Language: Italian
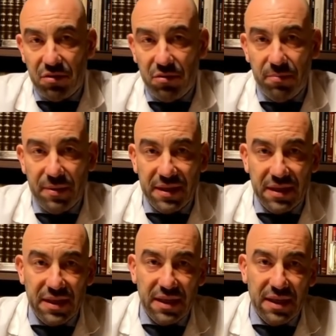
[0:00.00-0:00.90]
dove
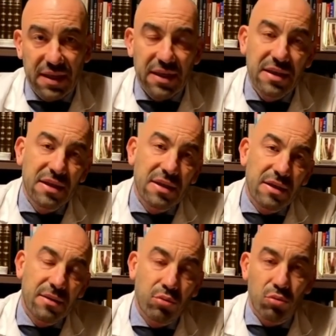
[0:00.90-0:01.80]
si vuole
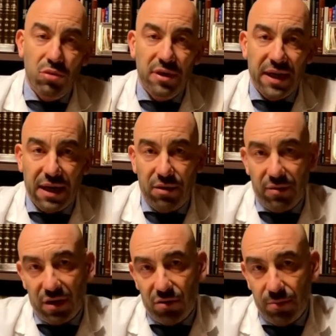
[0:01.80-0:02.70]
arrivare?
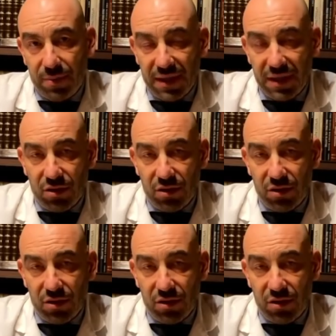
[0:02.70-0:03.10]
Non è un